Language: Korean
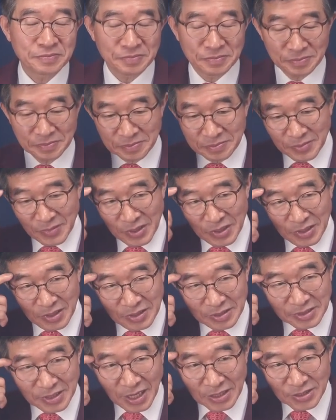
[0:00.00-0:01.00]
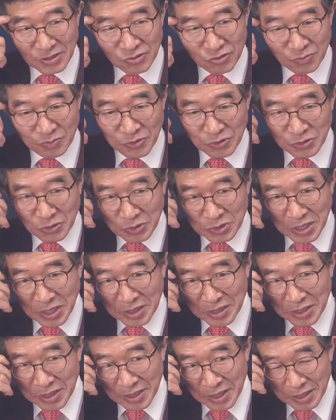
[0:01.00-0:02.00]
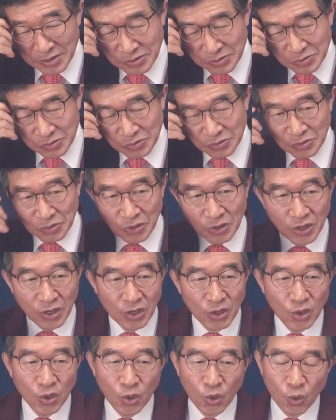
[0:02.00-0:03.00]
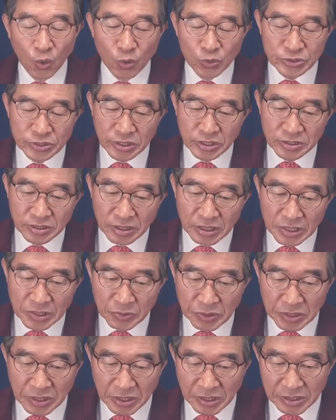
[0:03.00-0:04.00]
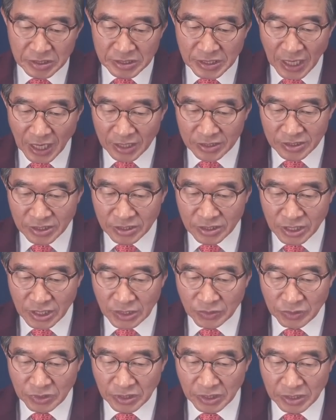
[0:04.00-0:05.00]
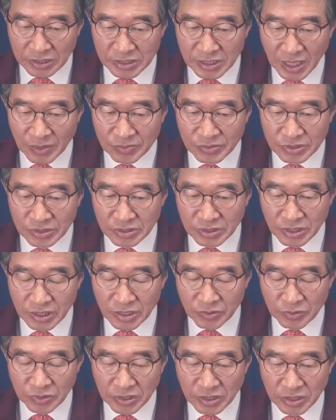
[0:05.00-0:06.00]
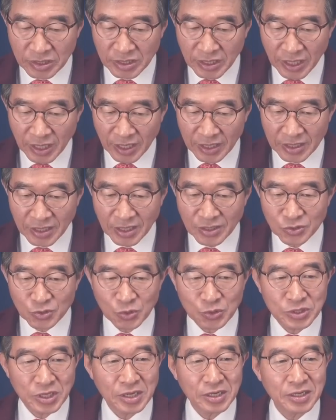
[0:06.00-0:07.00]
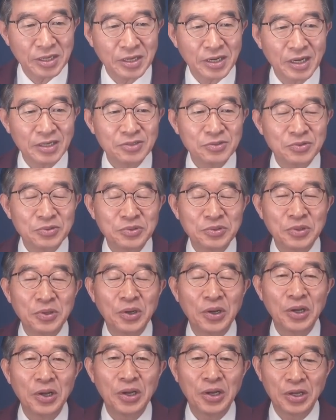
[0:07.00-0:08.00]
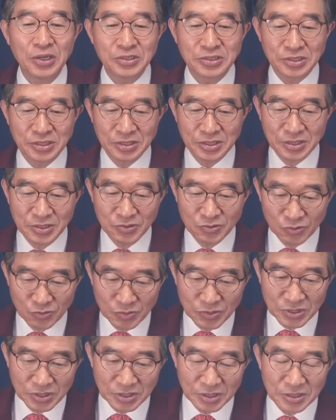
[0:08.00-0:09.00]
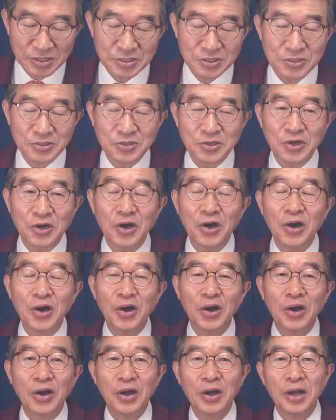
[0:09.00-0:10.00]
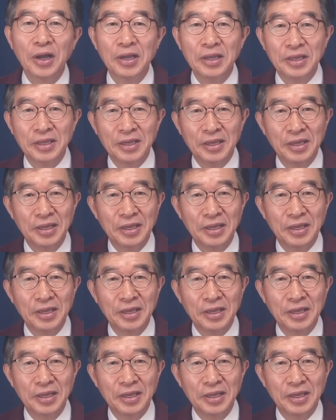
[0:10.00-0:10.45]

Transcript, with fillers: 음? 사전투표 조작을 해가지고 5선 의원이건 4선 의원이건 3선 의원이건 다 이렇게 조작을 해가지고 선거를 훔친 것이죠. 예.